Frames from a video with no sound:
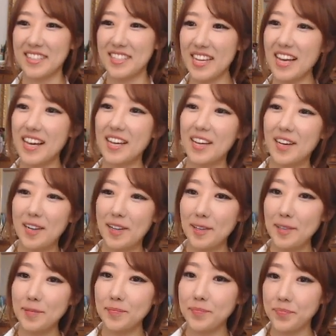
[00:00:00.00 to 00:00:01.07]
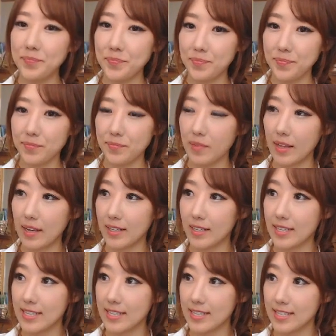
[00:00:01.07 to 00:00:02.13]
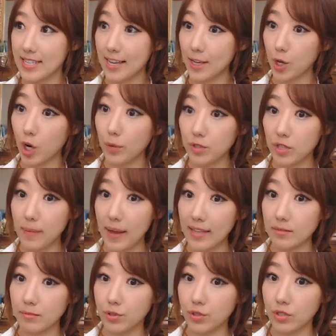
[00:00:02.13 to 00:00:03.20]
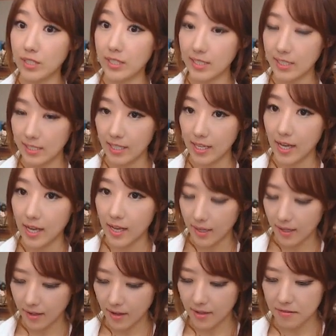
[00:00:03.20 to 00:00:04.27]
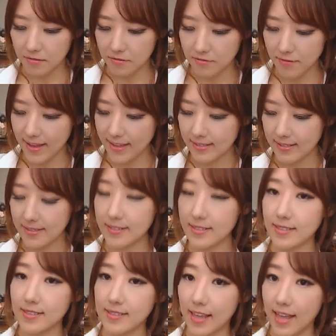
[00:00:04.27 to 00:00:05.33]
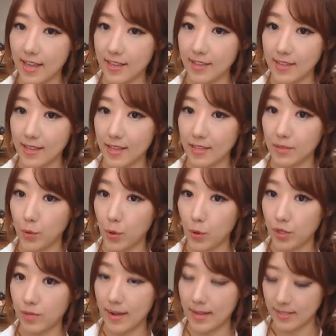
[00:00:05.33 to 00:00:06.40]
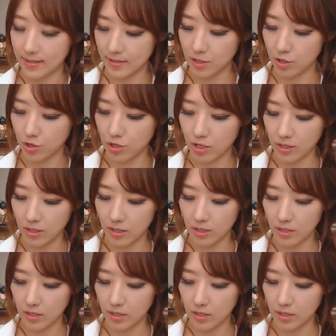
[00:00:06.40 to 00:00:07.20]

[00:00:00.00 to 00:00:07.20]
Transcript: 자, 자 여러분이 많은 분들이 confess 해야 된다는 표현을 많이 쓰시죠